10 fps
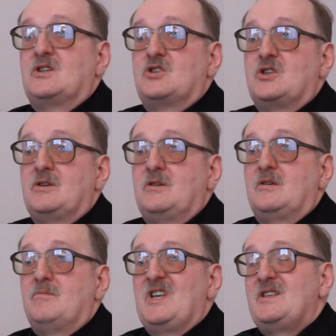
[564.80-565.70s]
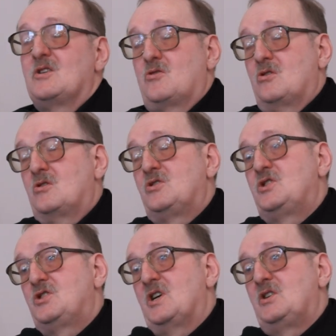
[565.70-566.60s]
czy media, to
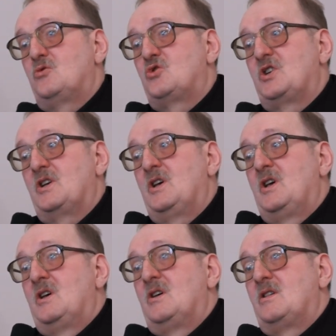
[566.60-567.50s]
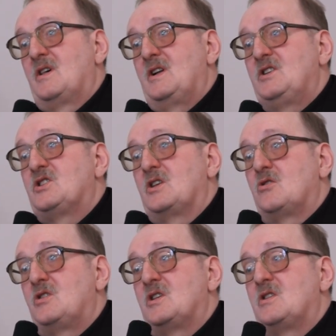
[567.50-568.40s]
dzisiaj już się zalicza
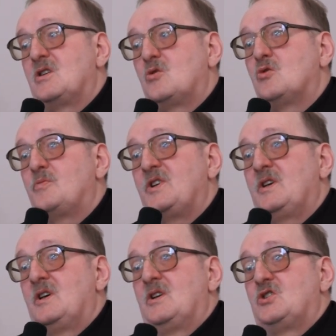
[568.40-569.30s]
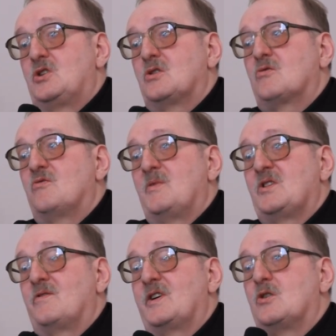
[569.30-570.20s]
do jednej grupy środków
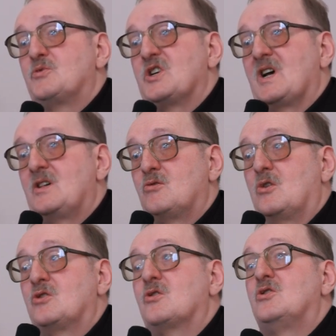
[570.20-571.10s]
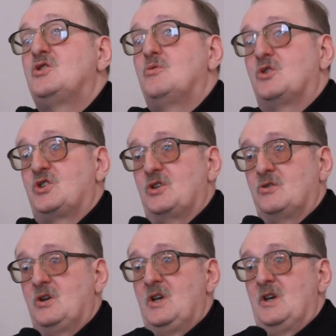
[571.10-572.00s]
masowego przekazu. Odchodziło
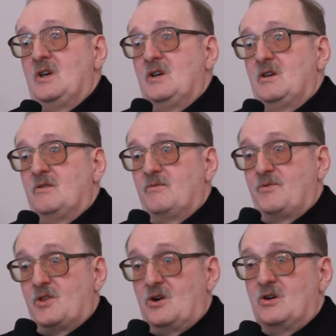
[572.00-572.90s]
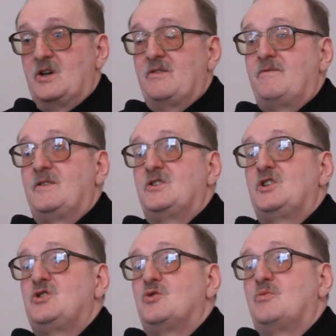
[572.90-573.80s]
się w trochę w
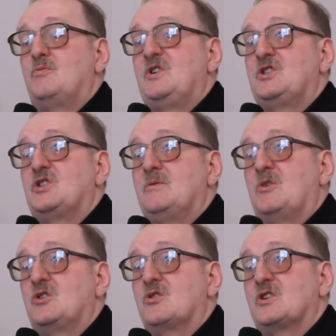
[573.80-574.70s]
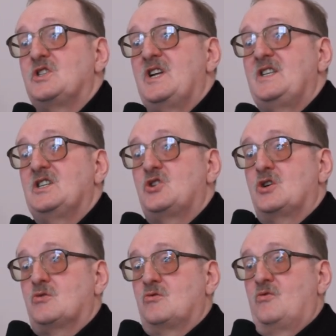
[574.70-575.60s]
życiu publicznym od określania
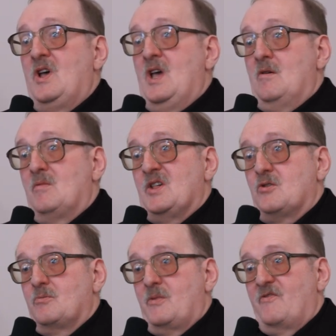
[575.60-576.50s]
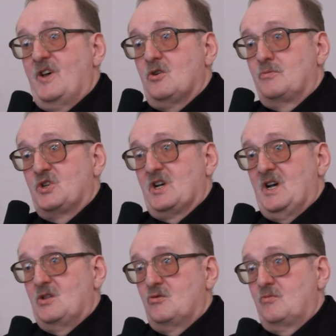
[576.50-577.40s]
środków masowego
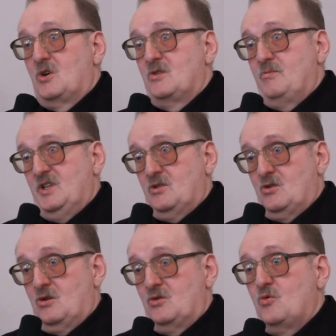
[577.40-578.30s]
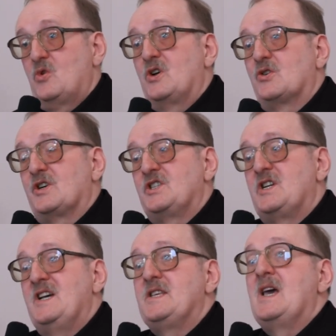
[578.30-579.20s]
przekazu, bo zbyt to długie
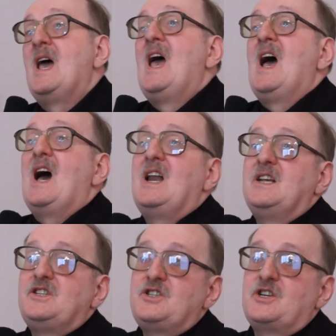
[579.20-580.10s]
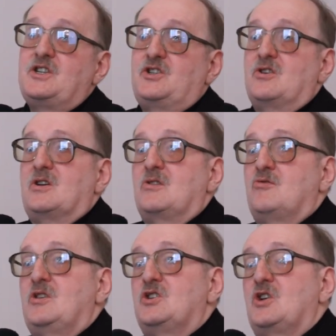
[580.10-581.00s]
określenie, ale dzisiaj się
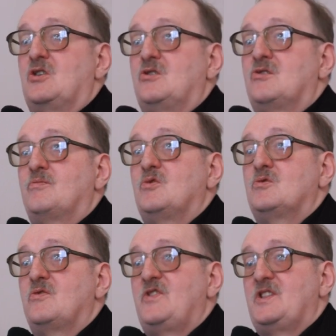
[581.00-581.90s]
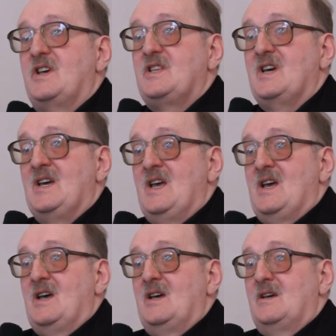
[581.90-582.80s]
okazuje, że ono z punktu widzenia
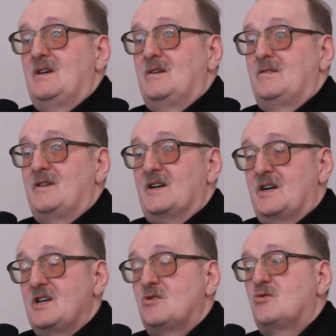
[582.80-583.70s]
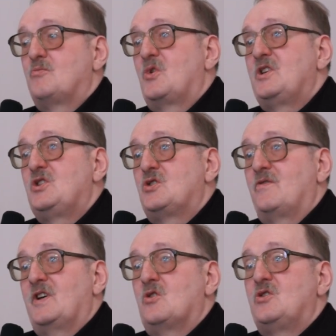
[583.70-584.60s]
e, zakresu
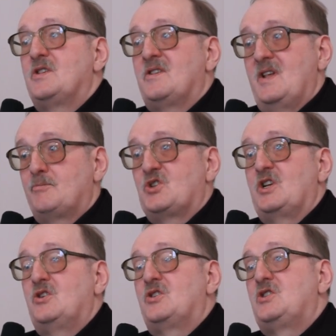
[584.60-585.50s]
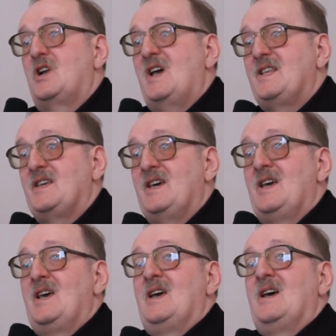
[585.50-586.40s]
pojęciowego jest lepsze i oddzielanie
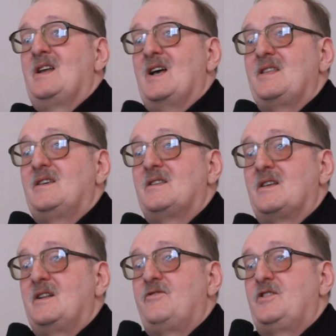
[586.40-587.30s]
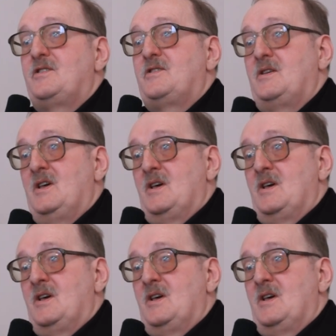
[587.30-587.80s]
radia, telewizji,